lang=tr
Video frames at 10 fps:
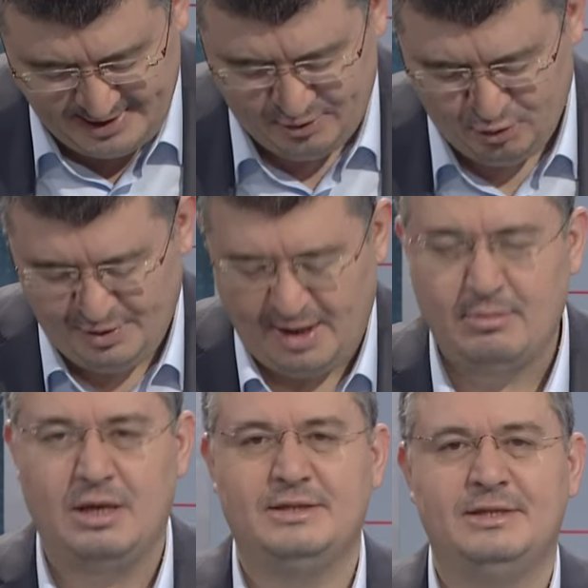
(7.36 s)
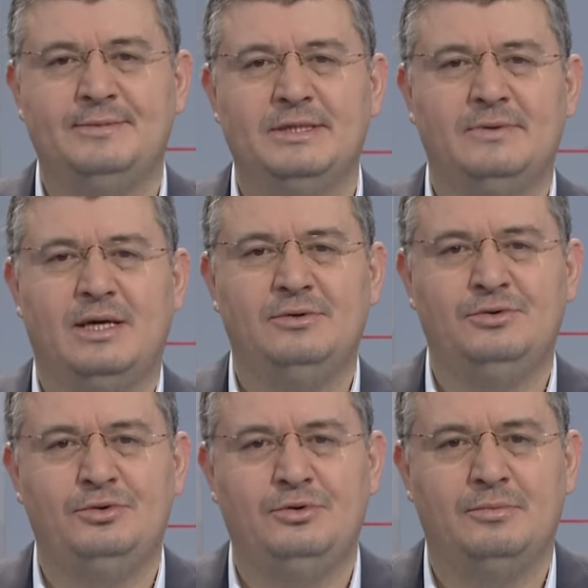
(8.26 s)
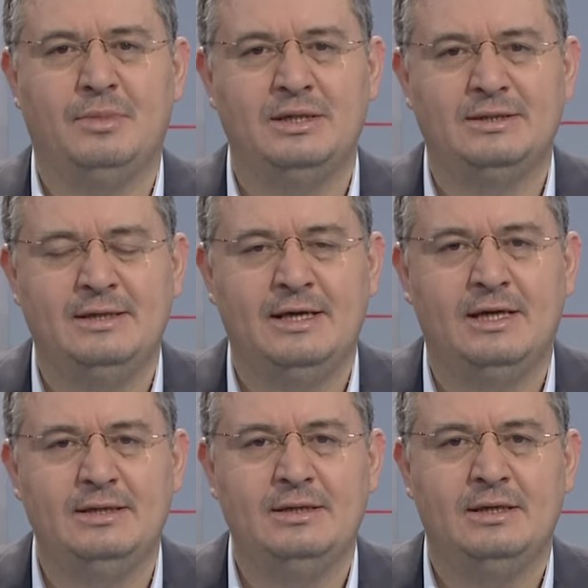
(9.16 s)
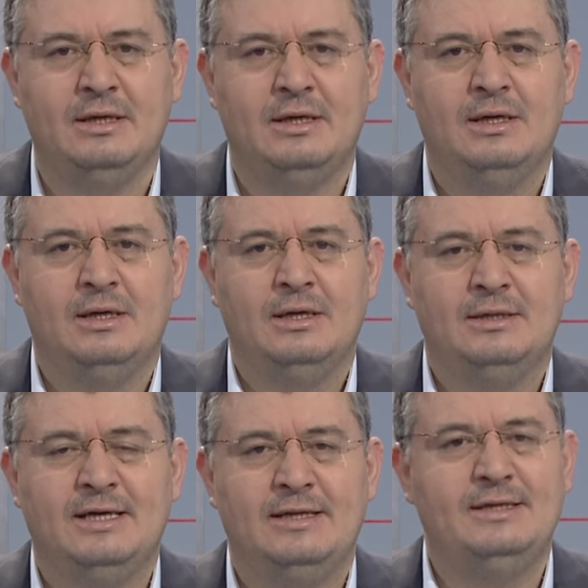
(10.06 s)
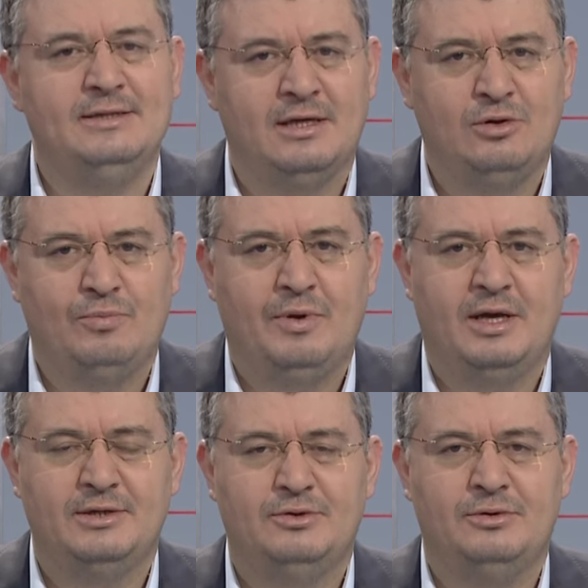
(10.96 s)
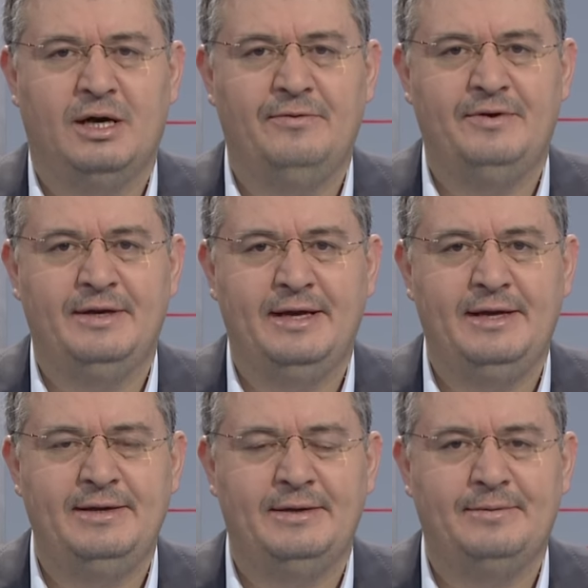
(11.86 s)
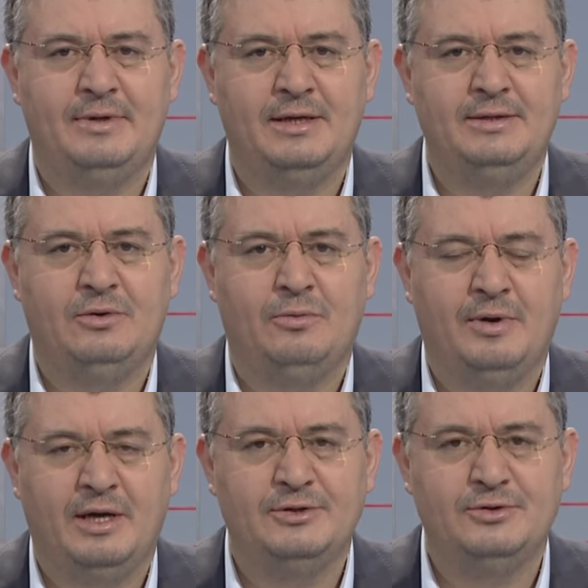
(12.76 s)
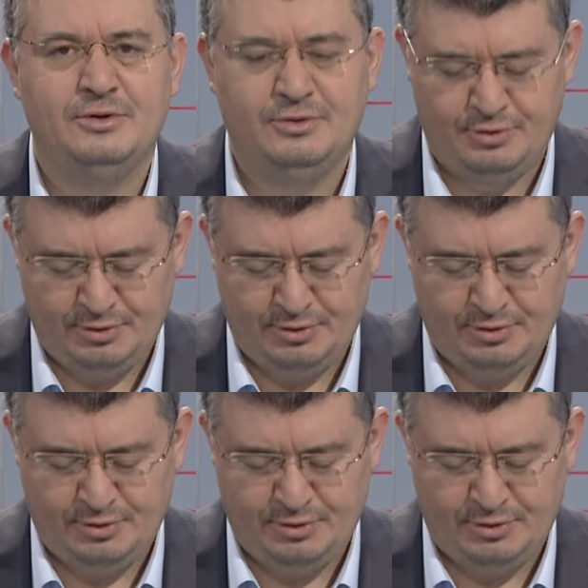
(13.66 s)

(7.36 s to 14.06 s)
Tek günden başlığımız var. Dün başlayan Zeytin Dalı Operasyonu Afrin'e yapılan operasyon.